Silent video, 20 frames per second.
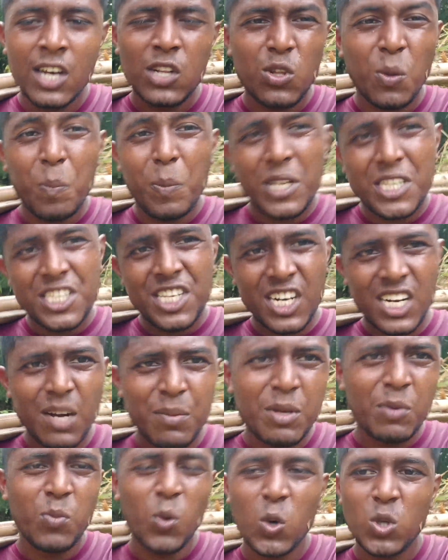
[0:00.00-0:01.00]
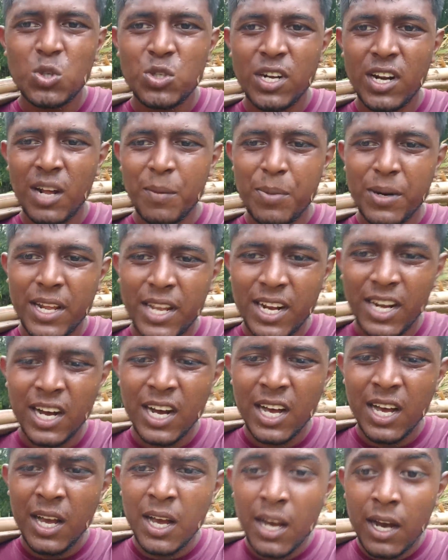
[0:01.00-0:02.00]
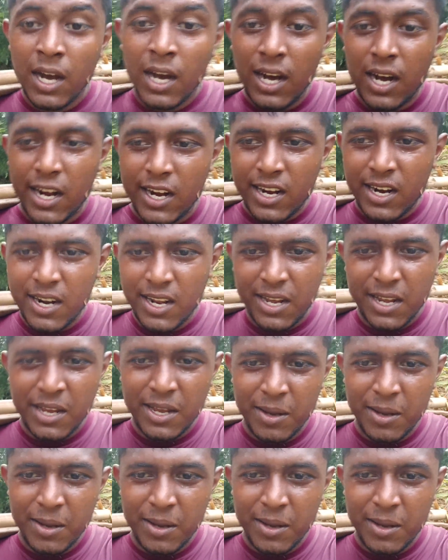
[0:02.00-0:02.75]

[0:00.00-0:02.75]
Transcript: तो बच्चा का भी बोझ उठाना पड़ेगा अगर